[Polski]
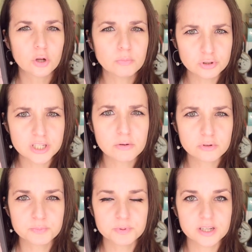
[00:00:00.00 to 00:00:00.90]
To
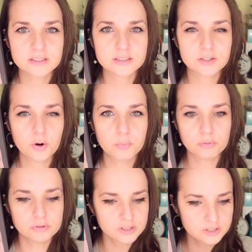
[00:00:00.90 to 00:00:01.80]
musiało zbijać z
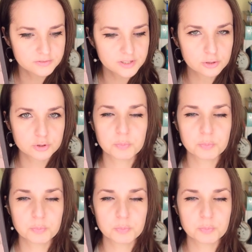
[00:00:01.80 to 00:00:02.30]
tropu. Nic dziwnego,